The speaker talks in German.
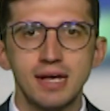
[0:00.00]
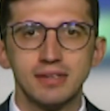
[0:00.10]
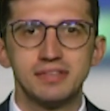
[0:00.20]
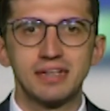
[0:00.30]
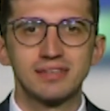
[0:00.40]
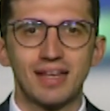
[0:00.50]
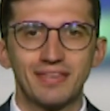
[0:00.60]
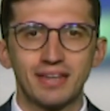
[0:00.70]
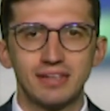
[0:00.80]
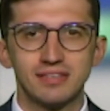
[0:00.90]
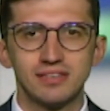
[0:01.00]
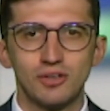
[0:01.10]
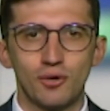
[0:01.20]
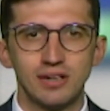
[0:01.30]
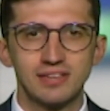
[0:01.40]
Sechs
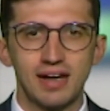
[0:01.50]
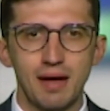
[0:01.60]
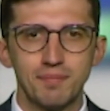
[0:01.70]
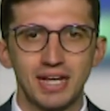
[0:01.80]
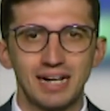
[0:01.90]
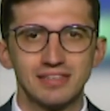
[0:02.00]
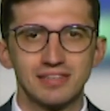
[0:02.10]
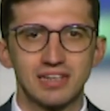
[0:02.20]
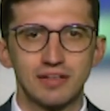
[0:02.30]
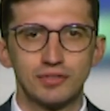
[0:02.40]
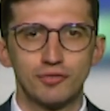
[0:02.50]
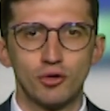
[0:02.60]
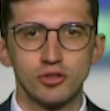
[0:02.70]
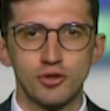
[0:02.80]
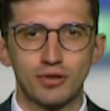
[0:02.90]
angrenzende Häuser haben die Einsatzkräfte
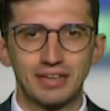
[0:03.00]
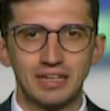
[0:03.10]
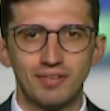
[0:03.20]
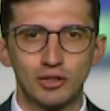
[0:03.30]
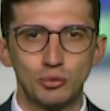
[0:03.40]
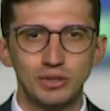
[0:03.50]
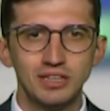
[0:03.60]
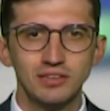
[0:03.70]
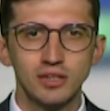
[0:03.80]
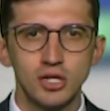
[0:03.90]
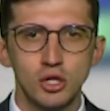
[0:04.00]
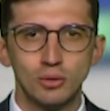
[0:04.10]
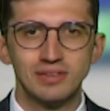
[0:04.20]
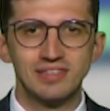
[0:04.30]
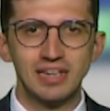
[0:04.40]
vorsorglich evakuiert
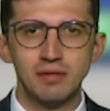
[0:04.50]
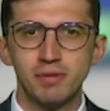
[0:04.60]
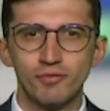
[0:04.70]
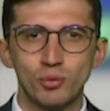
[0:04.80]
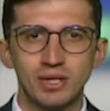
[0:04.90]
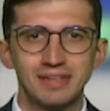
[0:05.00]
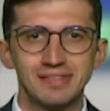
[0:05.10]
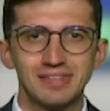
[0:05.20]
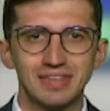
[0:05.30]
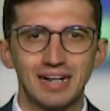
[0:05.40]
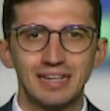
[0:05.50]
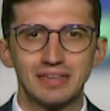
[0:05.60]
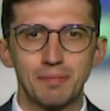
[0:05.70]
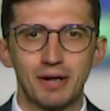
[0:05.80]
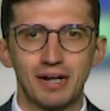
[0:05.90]
und zehn Bewohner in Sicherheit
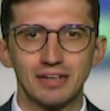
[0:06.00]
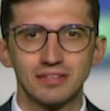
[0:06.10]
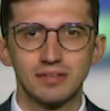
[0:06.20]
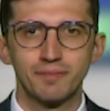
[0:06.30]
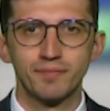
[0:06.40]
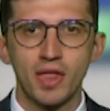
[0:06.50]
gebracht.